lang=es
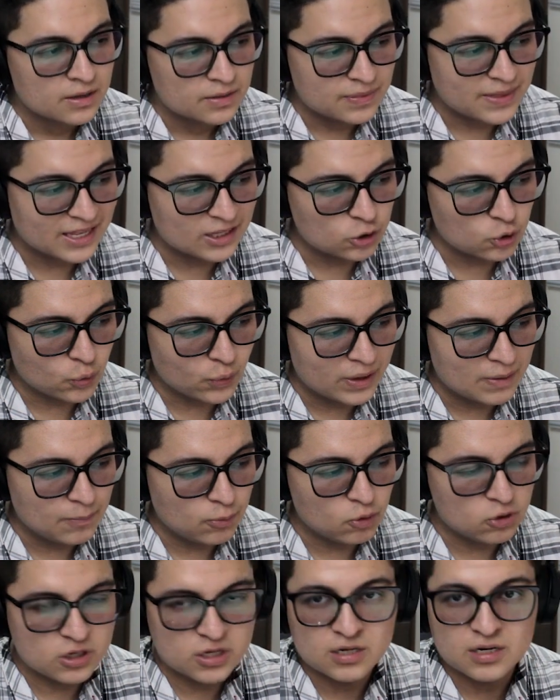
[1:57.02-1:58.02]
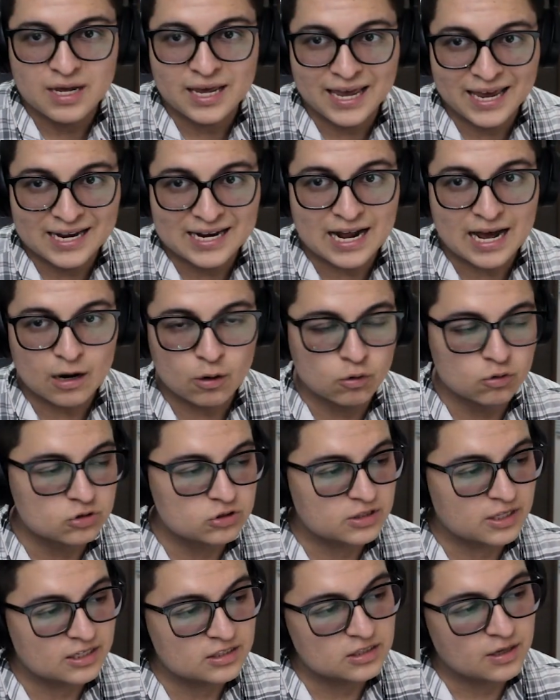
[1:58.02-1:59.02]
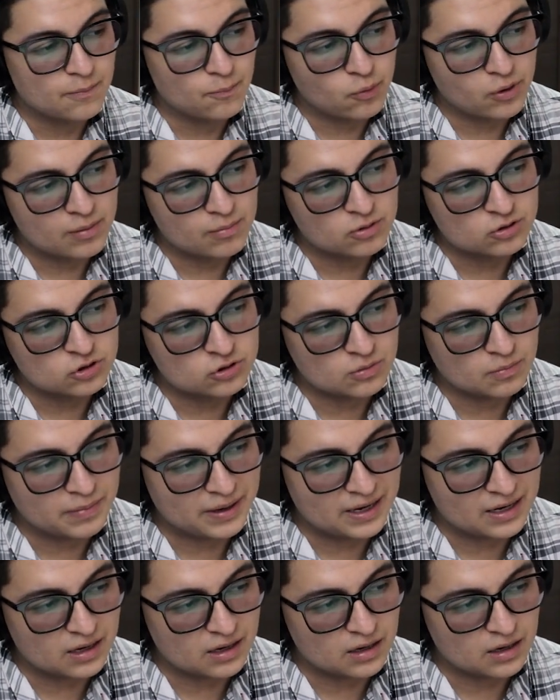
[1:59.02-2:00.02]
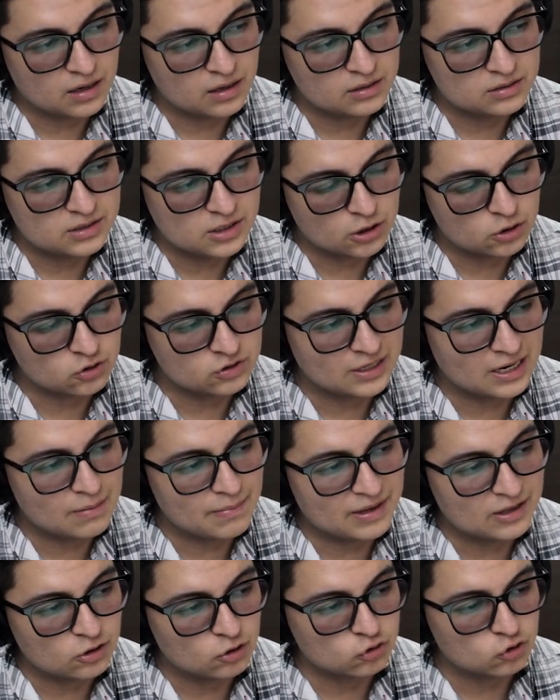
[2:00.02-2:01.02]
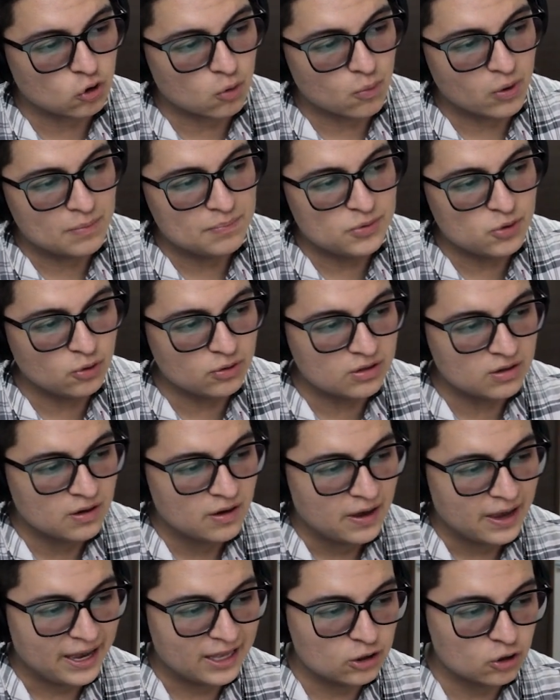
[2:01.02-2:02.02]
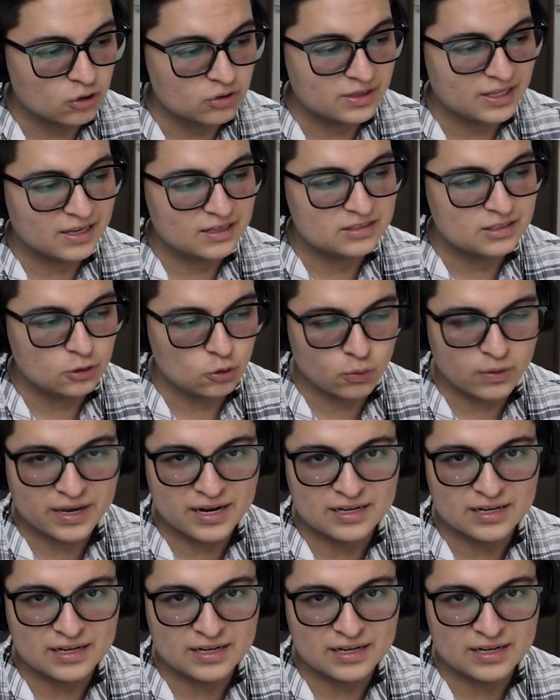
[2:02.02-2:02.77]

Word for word: Dentro del plugin, en ajustes, podemos ver ciertos elementos como en build, en donde si tú